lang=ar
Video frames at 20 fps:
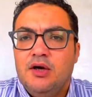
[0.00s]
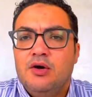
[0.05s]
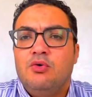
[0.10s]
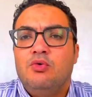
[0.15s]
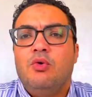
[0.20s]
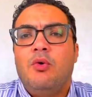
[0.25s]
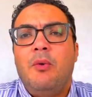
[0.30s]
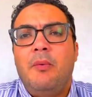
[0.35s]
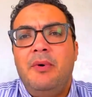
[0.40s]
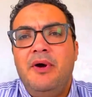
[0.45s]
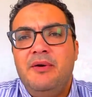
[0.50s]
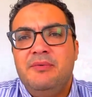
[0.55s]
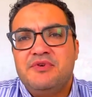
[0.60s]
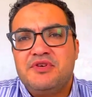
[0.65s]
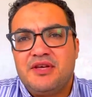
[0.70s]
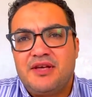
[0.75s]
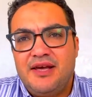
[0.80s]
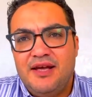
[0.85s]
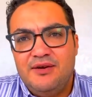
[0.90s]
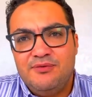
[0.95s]
وما بحبش
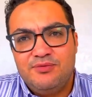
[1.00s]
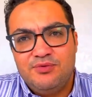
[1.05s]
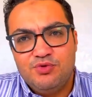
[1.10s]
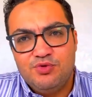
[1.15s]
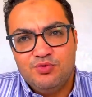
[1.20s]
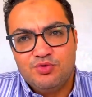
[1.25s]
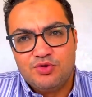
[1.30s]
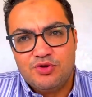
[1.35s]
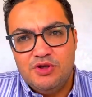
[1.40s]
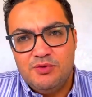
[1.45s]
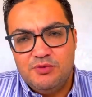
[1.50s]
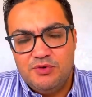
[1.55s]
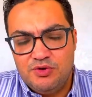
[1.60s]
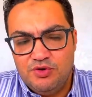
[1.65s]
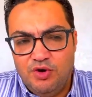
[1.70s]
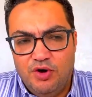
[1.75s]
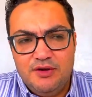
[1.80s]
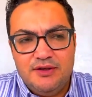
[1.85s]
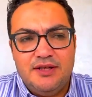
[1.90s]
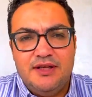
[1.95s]
اتكلم في الامور اللي من
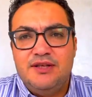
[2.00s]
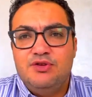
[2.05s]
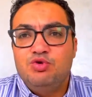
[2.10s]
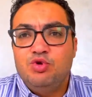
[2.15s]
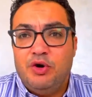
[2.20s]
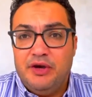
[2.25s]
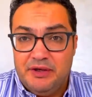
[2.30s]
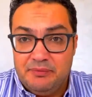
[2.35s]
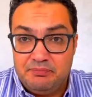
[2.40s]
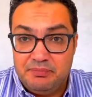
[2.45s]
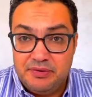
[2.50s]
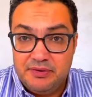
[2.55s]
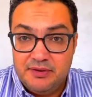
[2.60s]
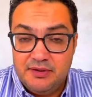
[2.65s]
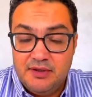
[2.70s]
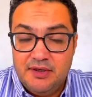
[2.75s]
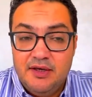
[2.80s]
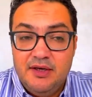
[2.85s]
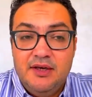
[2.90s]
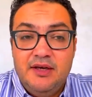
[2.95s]
النوع ده لانه عيب
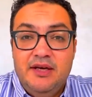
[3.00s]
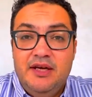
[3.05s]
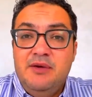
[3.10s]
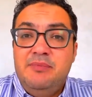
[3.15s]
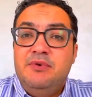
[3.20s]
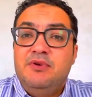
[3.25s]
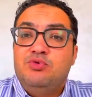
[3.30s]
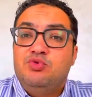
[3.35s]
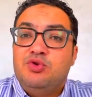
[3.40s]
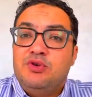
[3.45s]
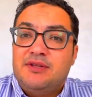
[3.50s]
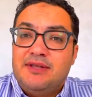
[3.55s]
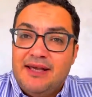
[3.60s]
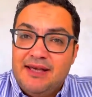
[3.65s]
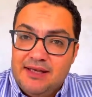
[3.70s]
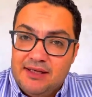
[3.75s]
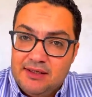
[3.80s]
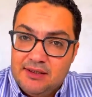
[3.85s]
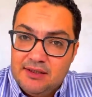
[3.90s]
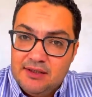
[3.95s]
عيب انه
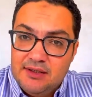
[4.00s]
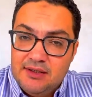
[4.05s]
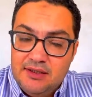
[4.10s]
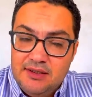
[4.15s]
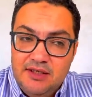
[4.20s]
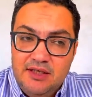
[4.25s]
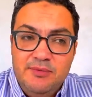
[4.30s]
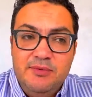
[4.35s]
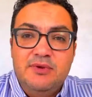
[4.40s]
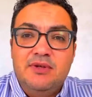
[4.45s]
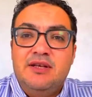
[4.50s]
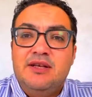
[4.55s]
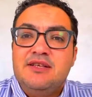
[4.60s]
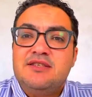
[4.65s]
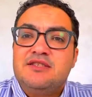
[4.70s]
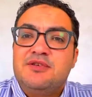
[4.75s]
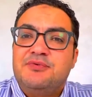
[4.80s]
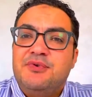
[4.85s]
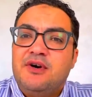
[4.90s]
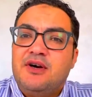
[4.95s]
يتقال عيب ان
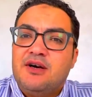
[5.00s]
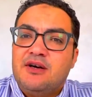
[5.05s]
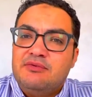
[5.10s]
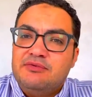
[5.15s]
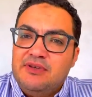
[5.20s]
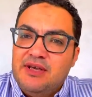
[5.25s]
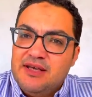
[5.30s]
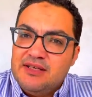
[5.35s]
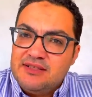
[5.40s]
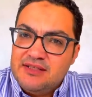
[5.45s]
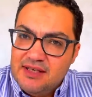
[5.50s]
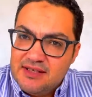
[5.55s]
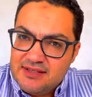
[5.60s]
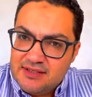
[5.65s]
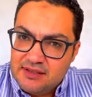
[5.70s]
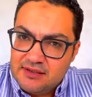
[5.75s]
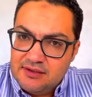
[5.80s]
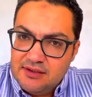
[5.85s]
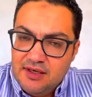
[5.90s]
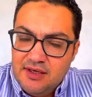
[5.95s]
الناس تفكر فيه
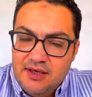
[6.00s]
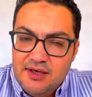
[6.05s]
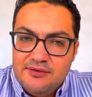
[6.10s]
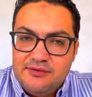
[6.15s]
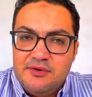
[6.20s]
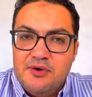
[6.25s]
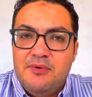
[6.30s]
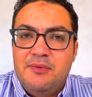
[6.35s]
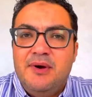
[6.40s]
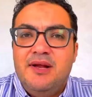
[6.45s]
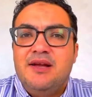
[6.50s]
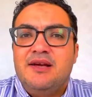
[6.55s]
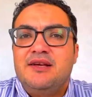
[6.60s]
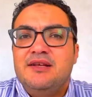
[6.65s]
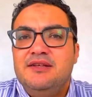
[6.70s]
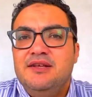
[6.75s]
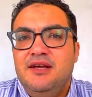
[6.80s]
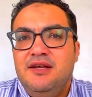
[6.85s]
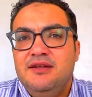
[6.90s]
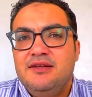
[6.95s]
اساسا فما بالك
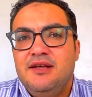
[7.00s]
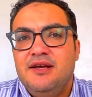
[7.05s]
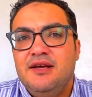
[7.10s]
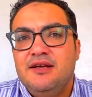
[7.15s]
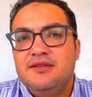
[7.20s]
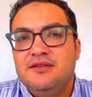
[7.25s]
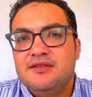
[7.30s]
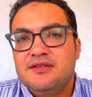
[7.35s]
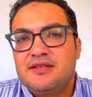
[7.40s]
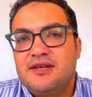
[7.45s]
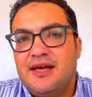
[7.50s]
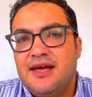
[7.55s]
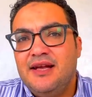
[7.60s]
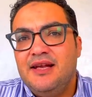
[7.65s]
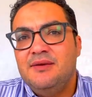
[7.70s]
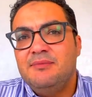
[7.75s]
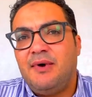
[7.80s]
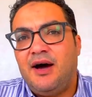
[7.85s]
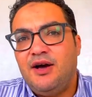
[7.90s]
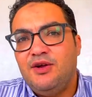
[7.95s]
ان احنا
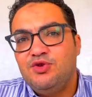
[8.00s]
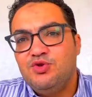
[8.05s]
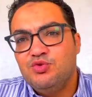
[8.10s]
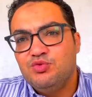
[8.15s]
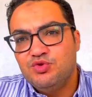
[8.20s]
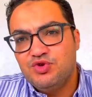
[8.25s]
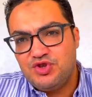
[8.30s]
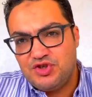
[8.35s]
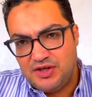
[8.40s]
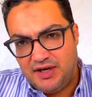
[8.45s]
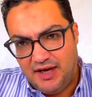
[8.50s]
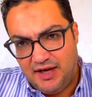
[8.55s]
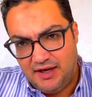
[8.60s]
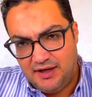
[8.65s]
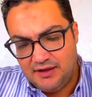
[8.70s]
نتكلم عنه ونشرح